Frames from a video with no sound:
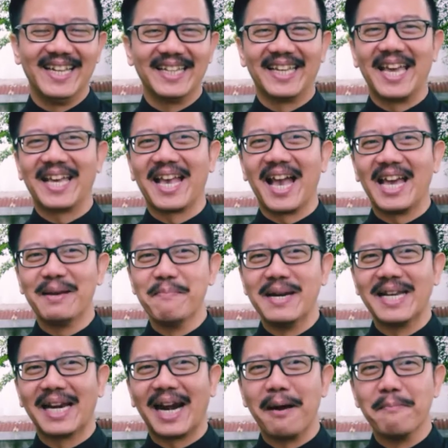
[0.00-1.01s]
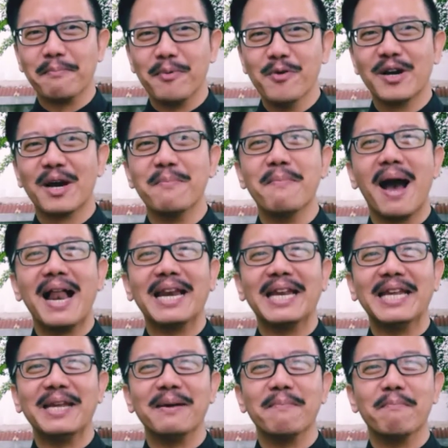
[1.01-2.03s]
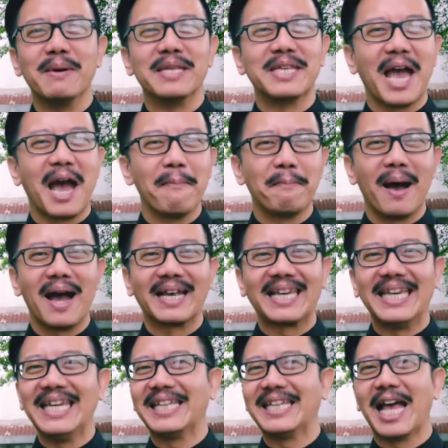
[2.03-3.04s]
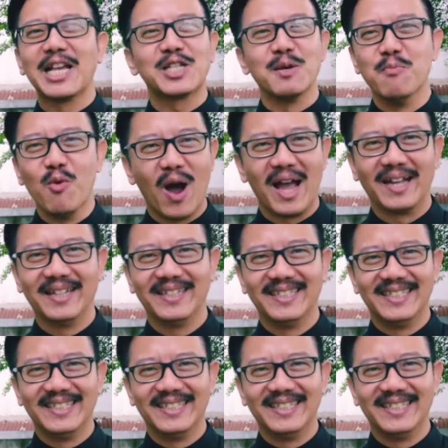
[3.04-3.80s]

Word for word: GKI Bandar Lampung kembali menyapa kita semua